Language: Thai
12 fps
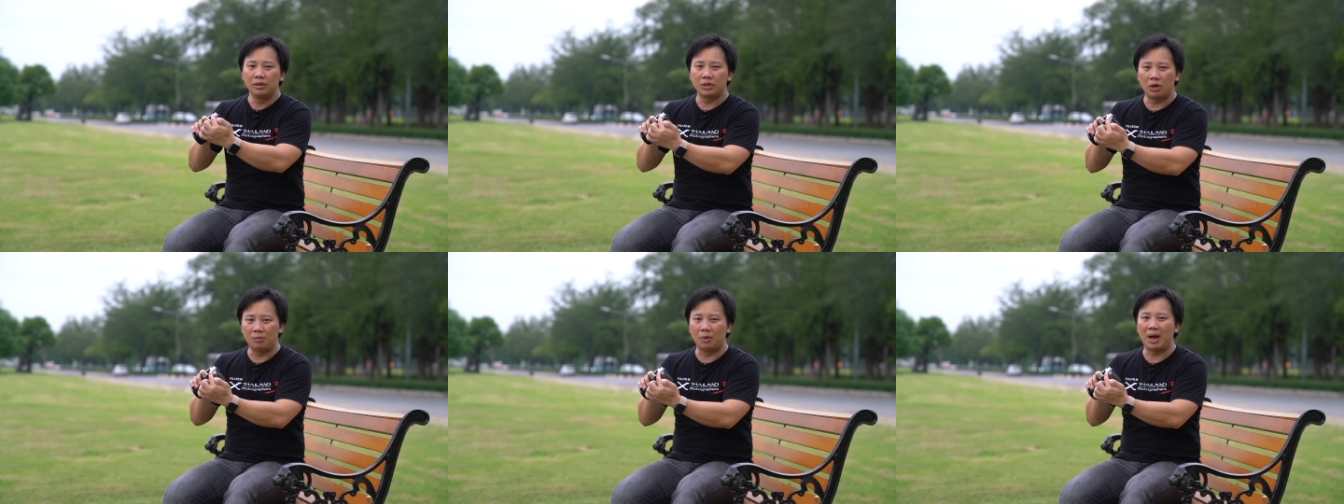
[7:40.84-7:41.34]

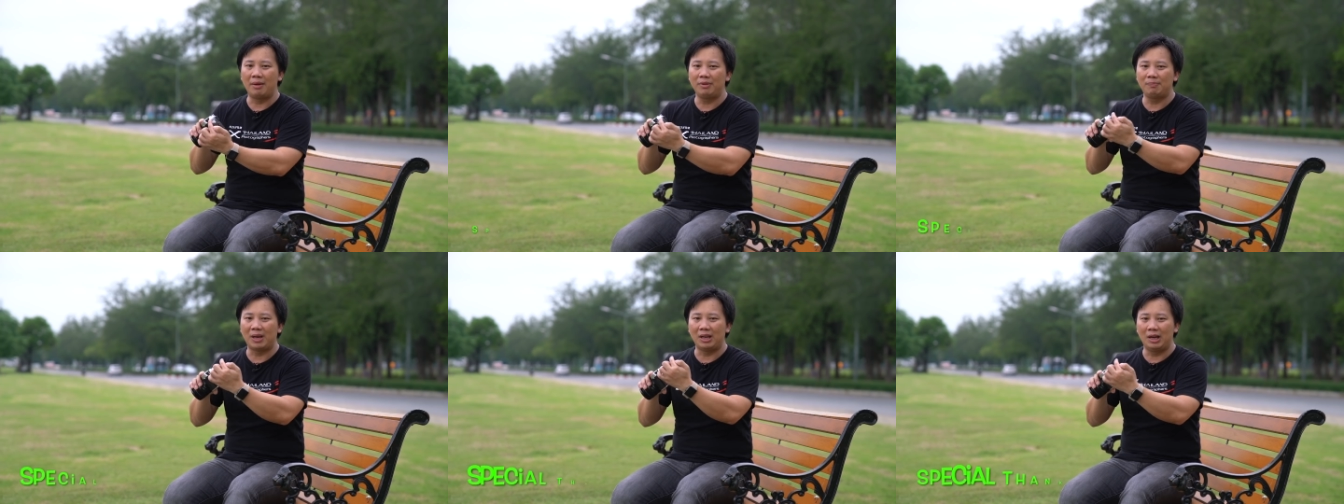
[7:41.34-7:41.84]
ช่องมองภาพ
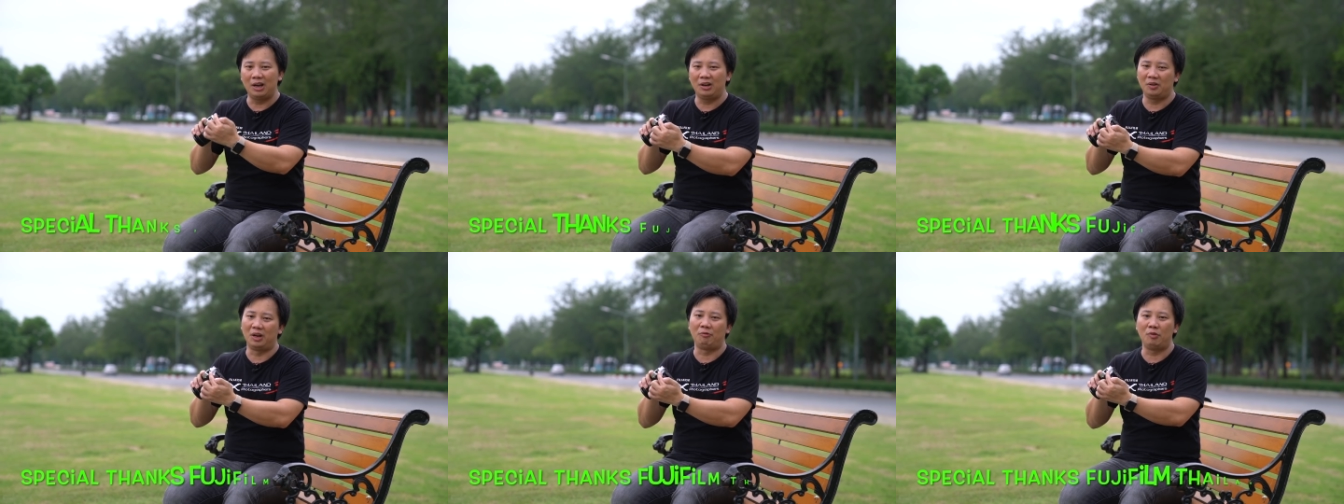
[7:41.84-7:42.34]
ที่เป็น็กท
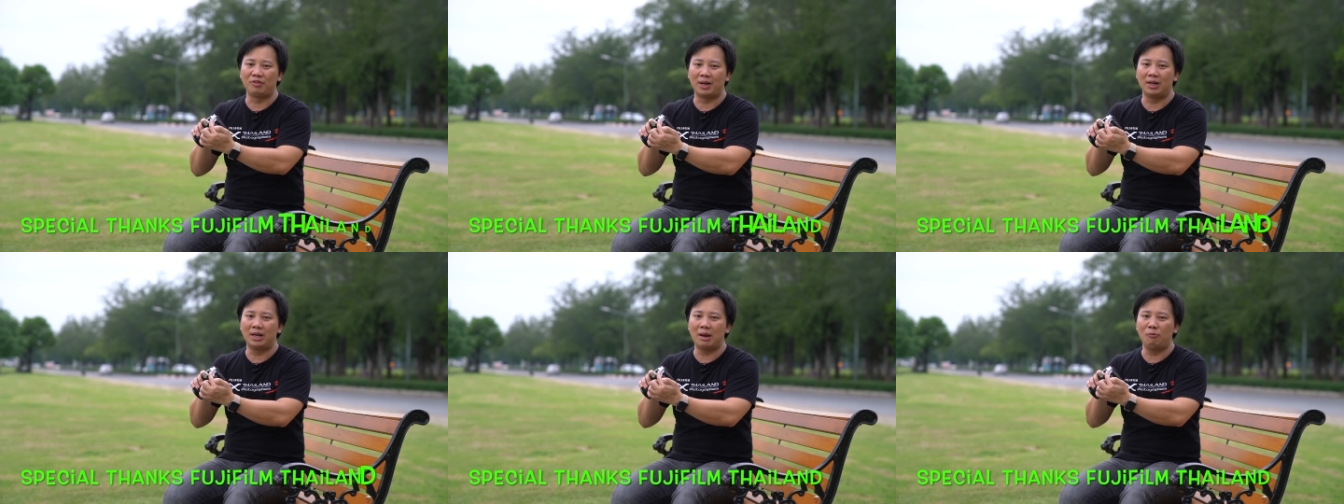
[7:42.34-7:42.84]
รอนิกส์วิวไฟ
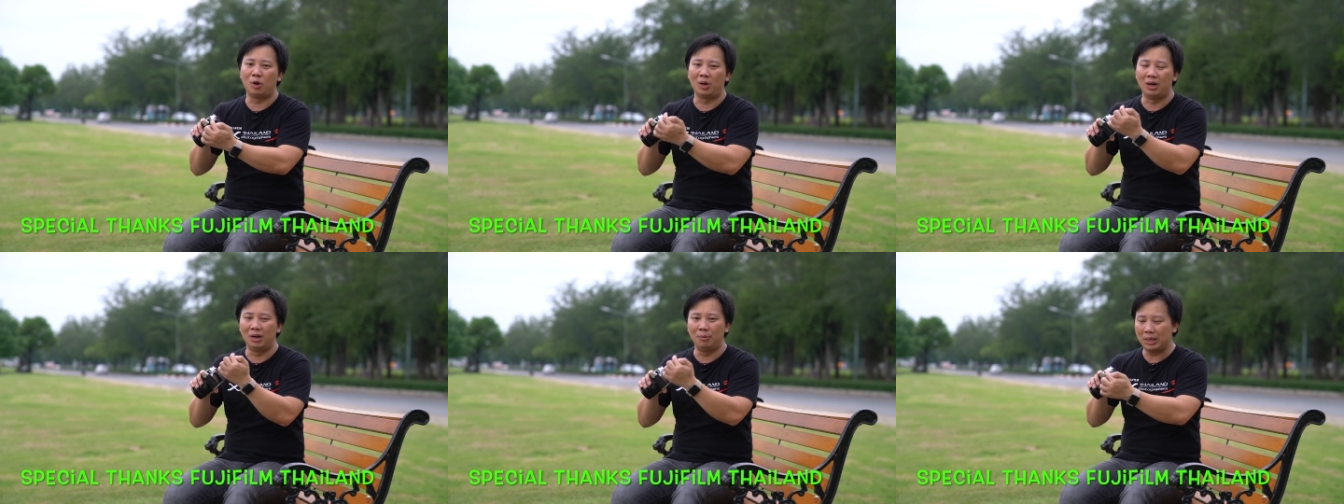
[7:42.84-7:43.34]
เดอร์ด้านบน
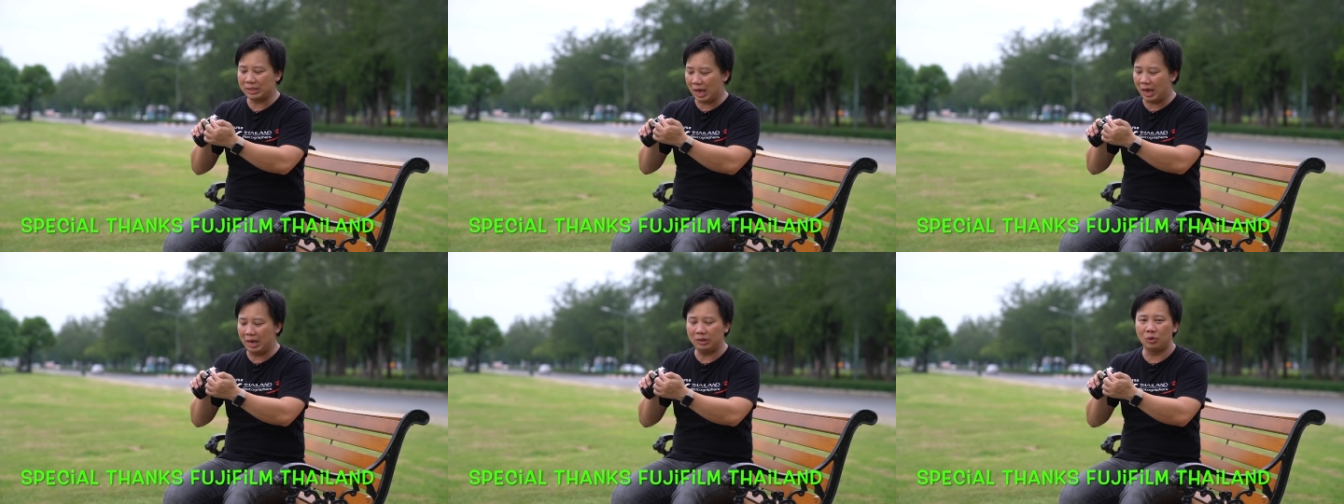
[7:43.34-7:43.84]
หรือว่าจะ
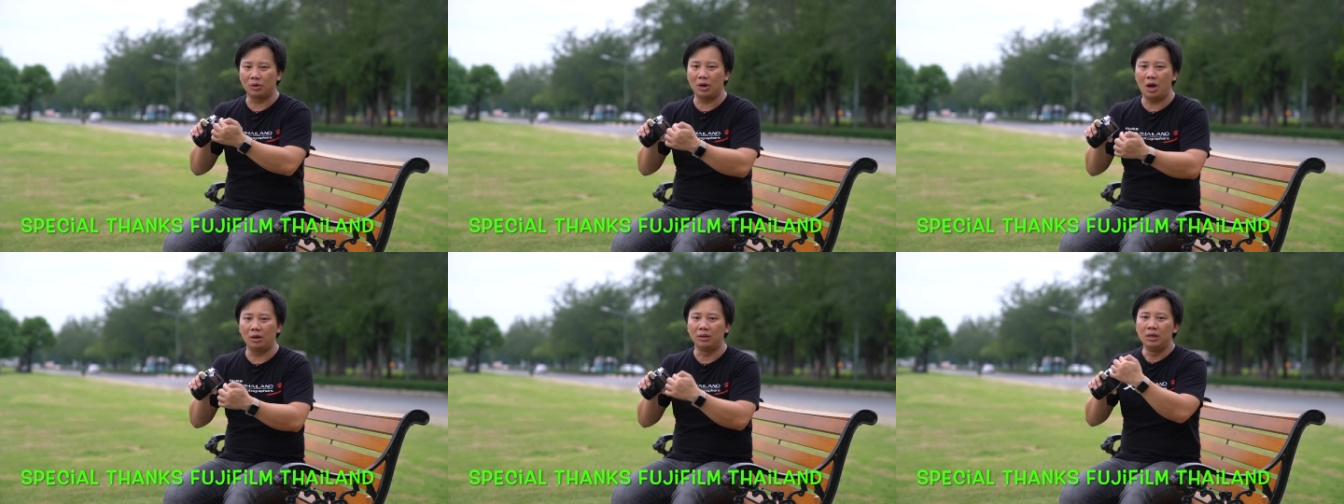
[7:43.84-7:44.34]
ให้ตัวก
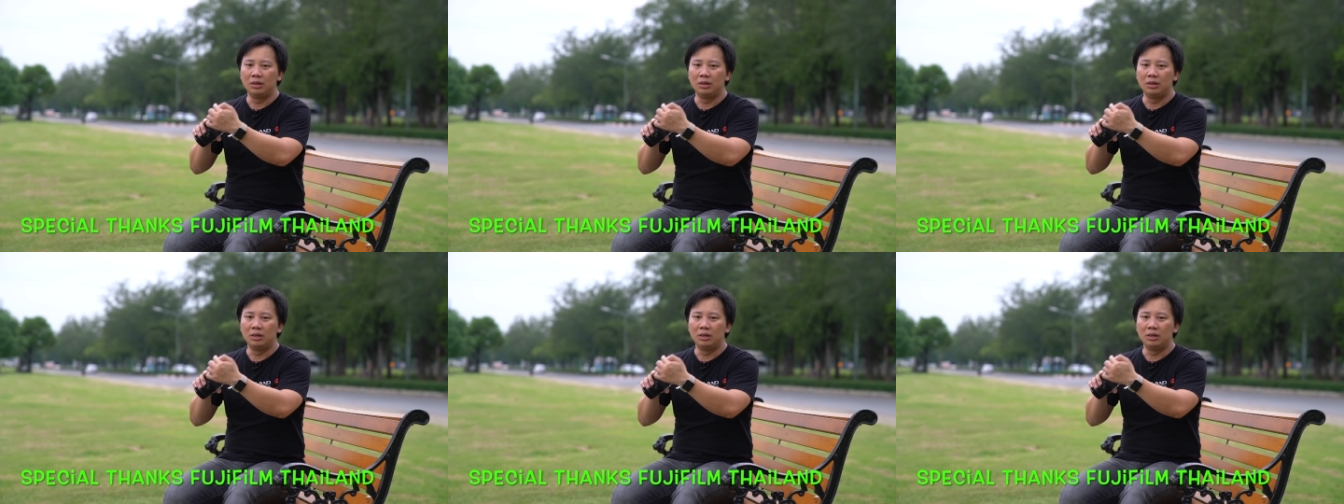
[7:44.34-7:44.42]
ล้อง